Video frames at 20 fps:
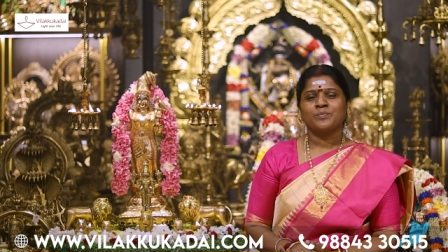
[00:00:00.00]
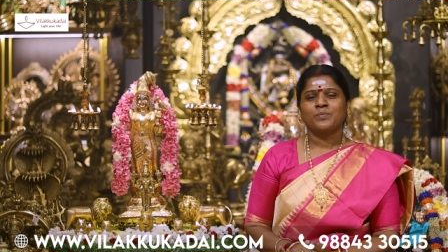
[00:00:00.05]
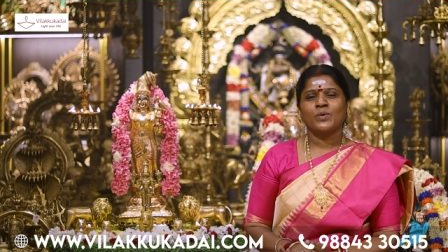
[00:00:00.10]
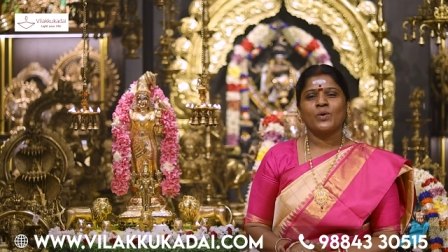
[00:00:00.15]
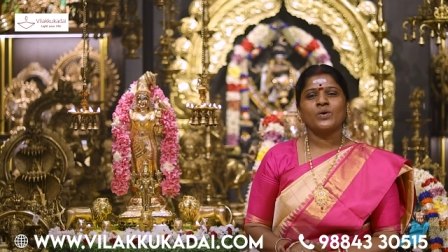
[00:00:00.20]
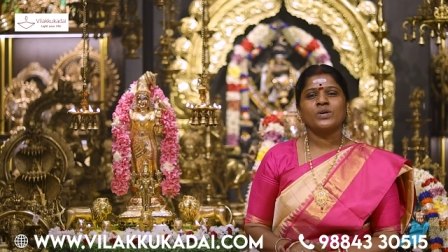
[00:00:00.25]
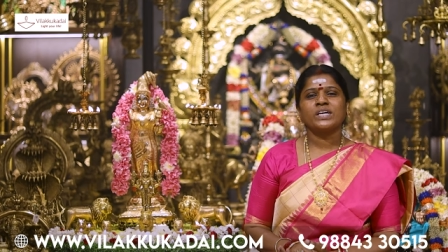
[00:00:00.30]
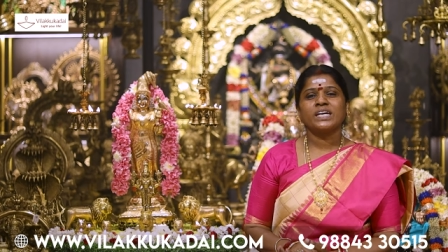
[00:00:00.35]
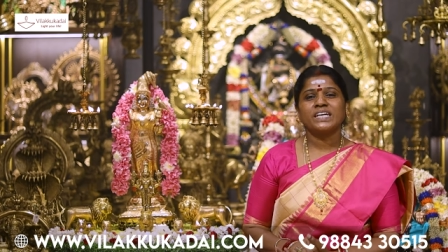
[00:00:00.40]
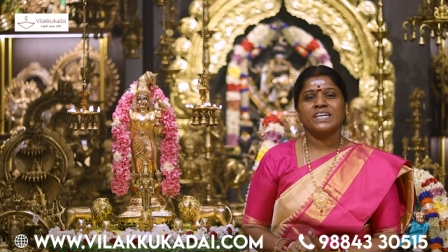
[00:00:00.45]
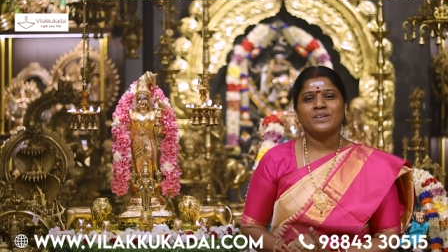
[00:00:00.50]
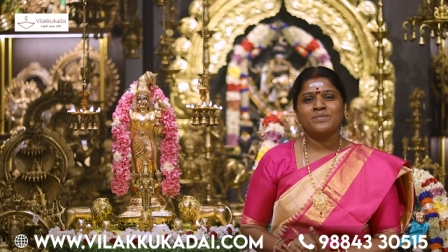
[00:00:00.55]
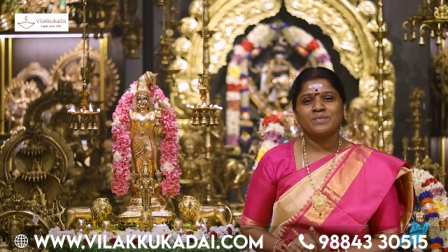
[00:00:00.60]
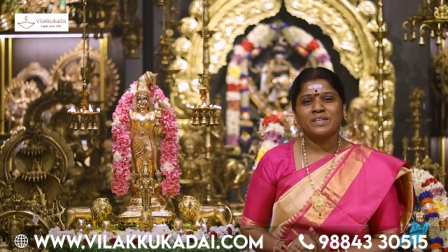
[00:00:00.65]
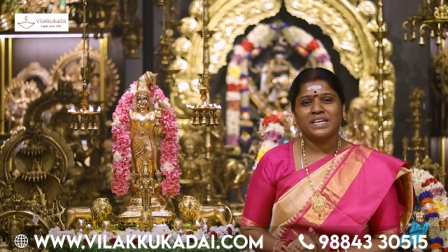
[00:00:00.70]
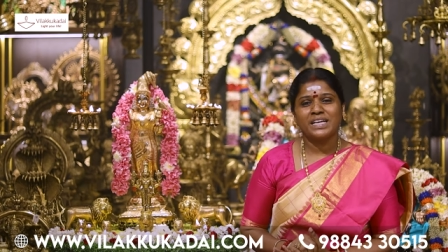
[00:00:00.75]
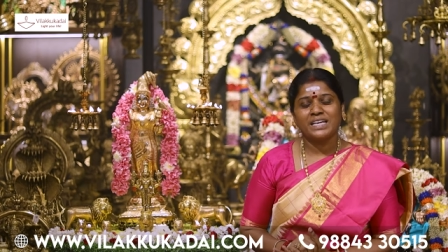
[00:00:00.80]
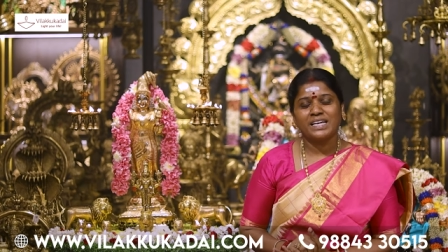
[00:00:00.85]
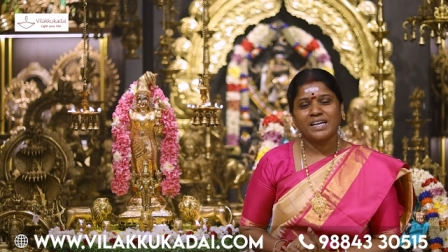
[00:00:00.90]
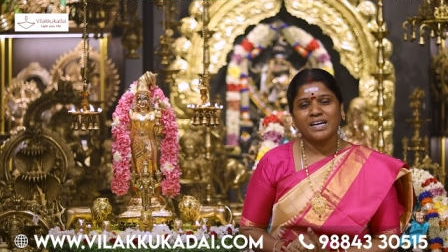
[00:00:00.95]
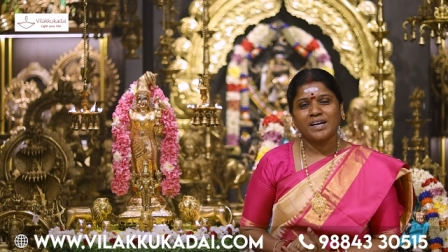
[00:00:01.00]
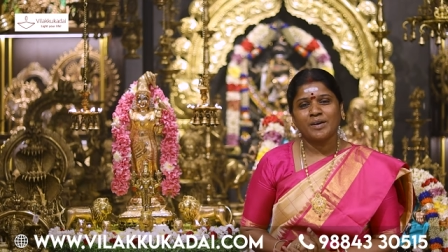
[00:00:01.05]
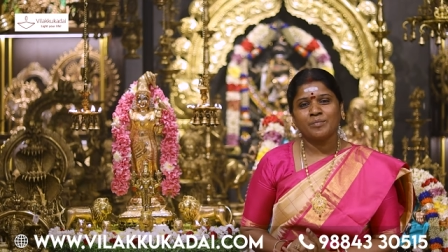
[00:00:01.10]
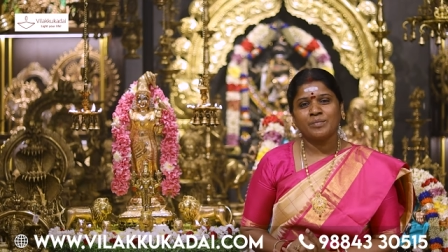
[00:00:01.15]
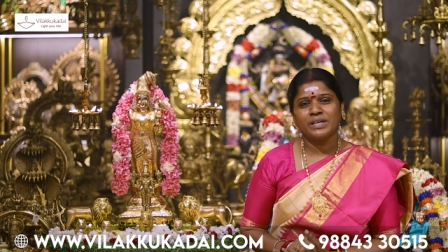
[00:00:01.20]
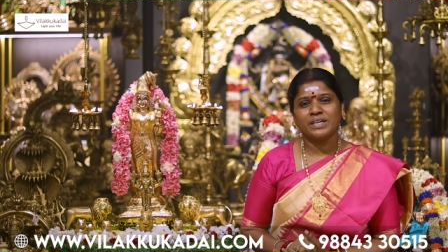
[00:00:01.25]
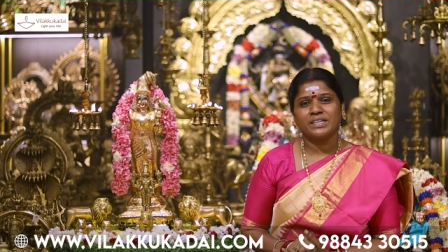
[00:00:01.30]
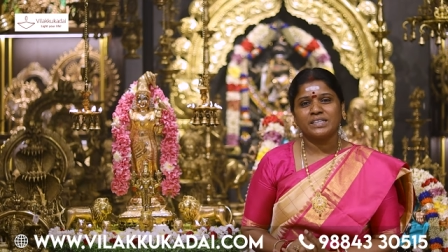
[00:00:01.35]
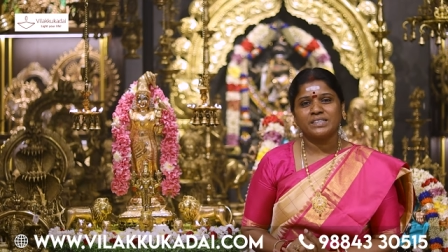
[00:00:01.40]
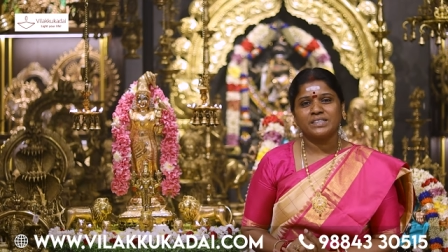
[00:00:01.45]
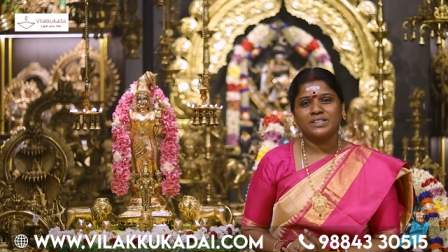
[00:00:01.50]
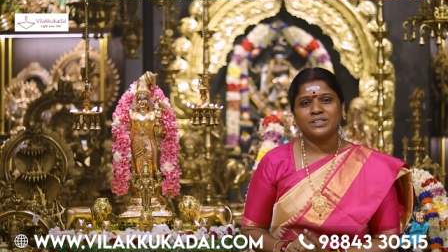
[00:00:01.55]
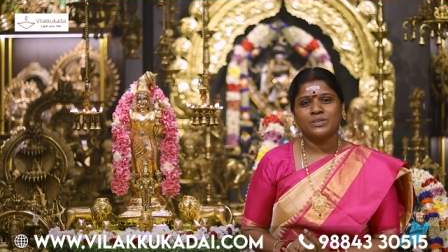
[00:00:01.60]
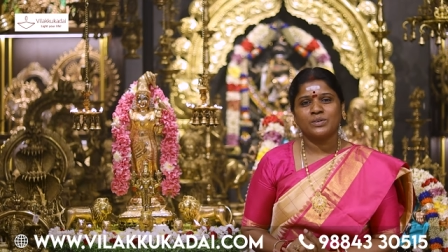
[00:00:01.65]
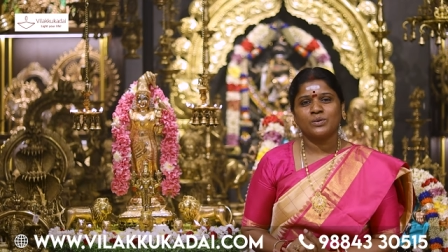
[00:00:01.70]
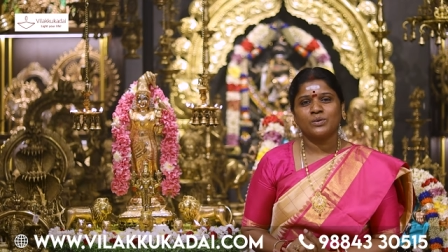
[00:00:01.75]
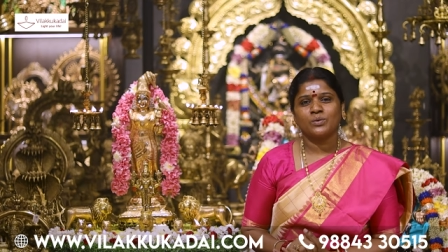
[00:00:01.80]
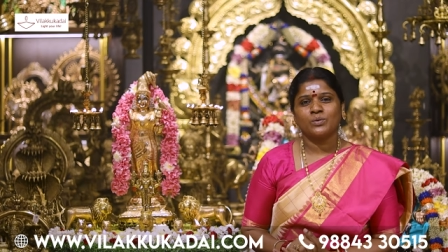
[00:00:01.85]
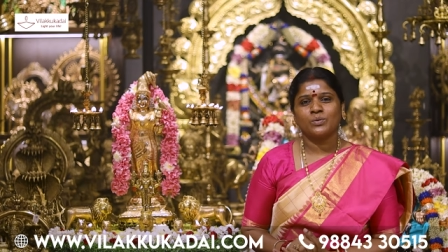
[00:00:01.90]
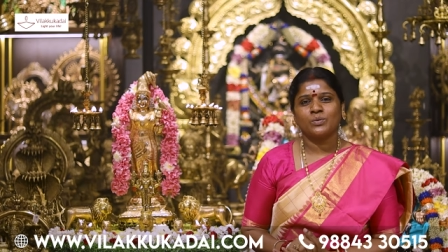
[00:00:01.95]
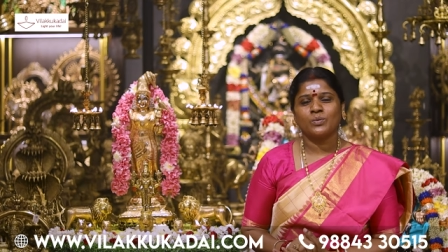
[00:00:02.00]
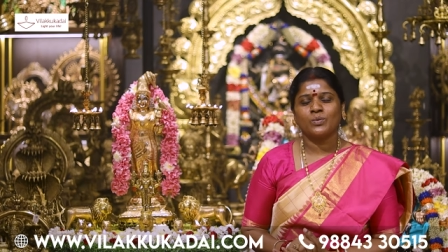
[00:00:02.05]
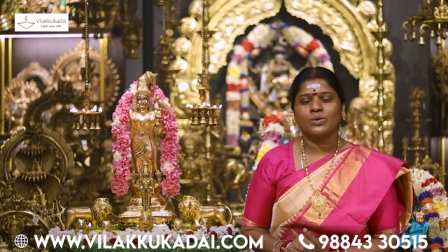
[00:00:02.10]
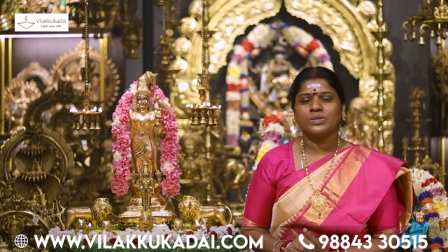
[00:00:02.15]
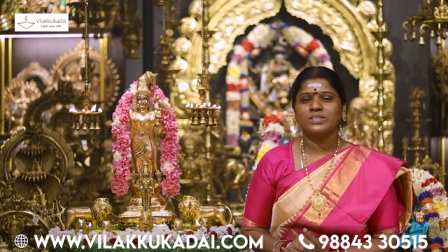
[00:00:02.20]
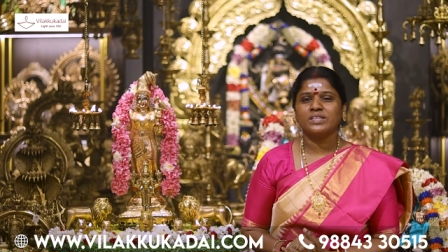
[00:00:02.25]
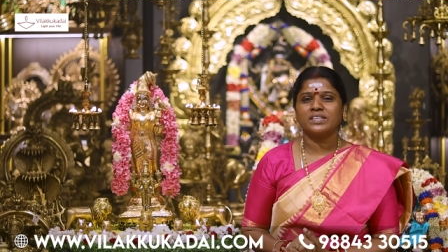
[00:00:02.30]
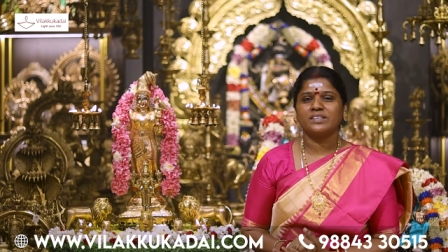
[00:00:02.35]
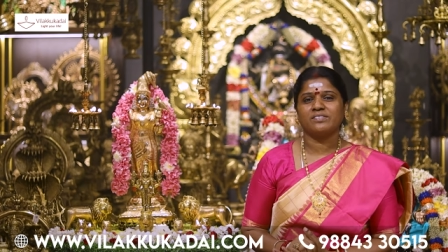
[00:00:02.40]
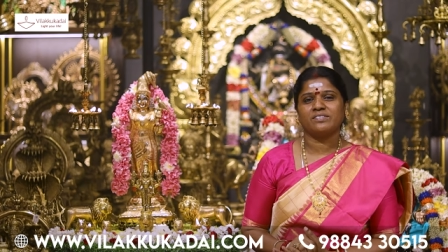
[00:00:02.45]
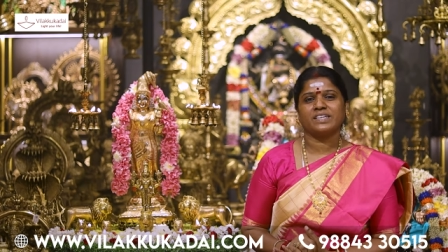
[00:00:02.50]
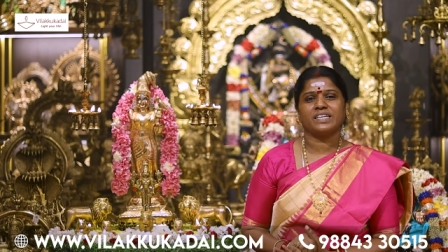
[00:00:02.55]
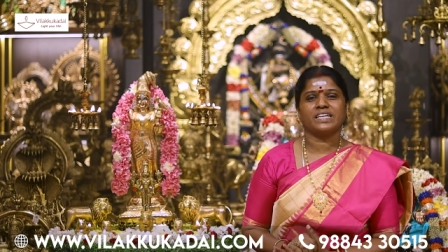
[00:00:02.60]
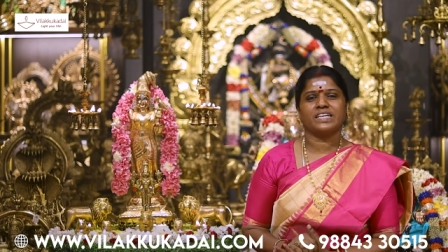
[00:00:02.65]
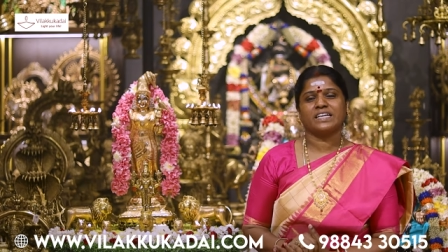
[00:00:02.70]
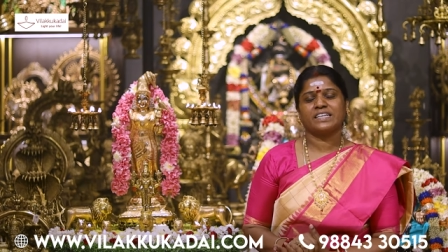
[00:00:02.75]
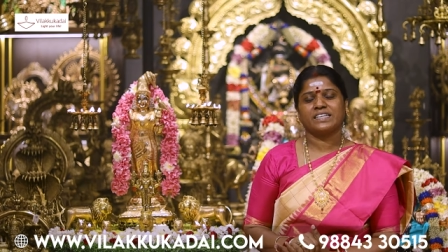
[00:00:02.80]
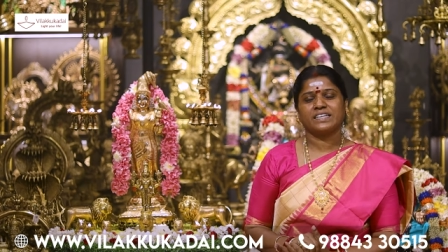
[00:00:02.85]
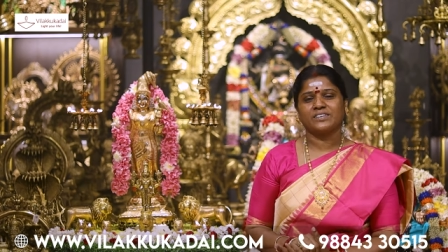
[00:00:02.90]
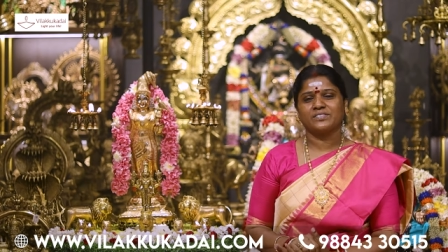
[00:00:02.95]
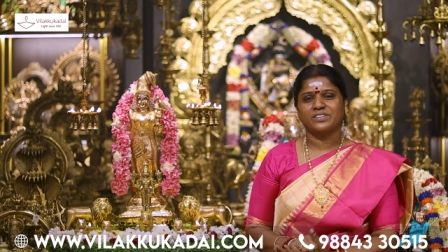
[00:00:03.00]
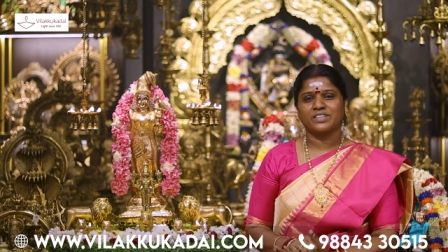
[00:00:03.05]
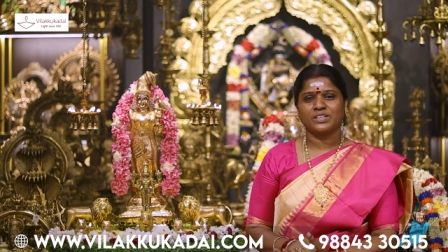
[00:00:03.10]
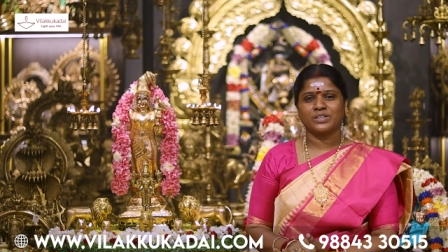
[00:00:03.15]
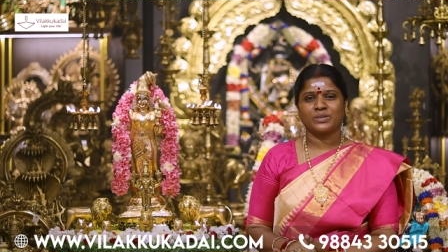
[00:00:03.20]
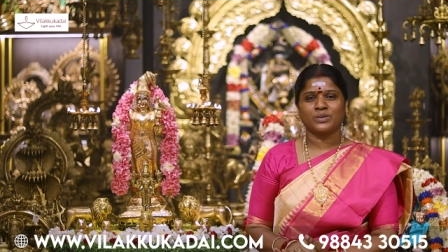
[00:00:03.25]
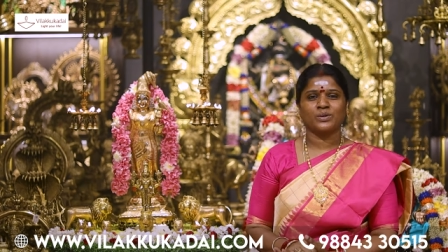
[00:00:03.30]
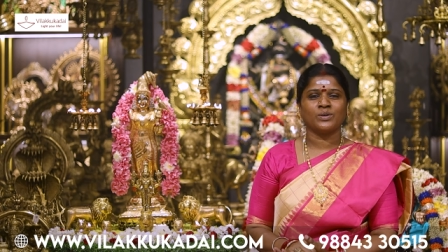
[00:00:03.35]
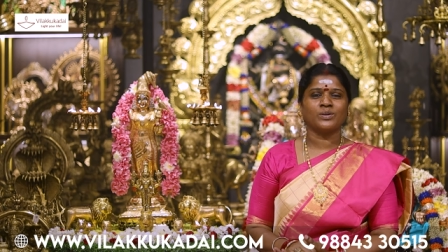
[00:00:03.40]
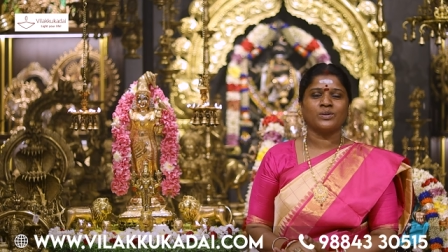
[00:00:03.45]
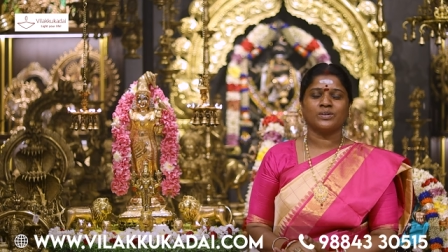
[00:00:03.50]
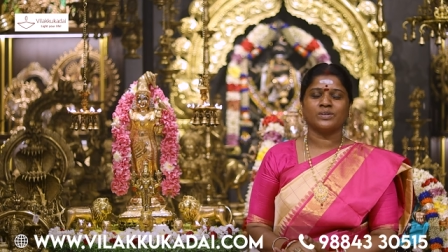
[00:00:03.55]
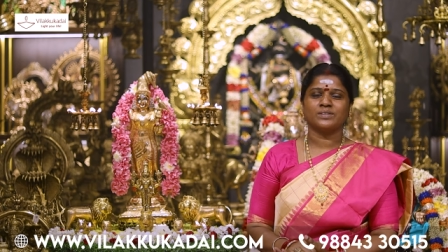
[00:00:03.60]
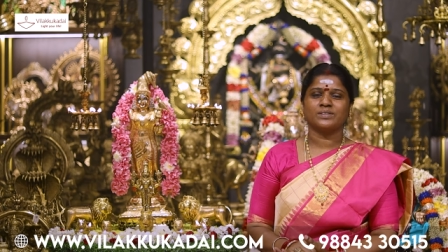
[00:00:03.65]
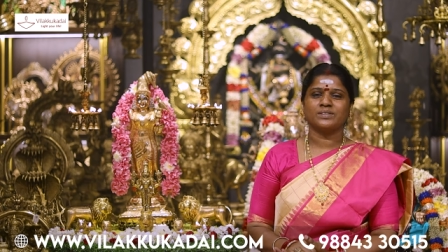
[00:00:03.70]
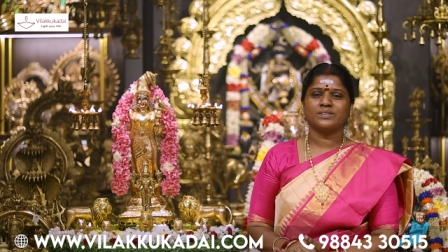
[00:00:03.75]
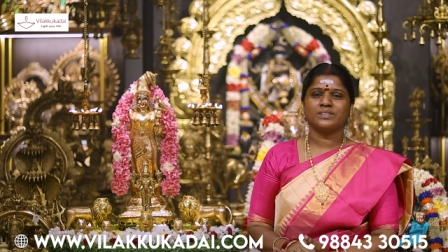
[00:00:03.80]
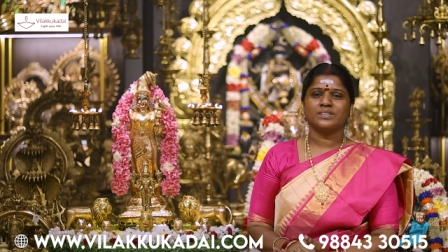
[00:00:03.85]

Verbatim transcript: போக்கிடம் இல்லாம உன் திருவடி கிட்ட வர்றோம்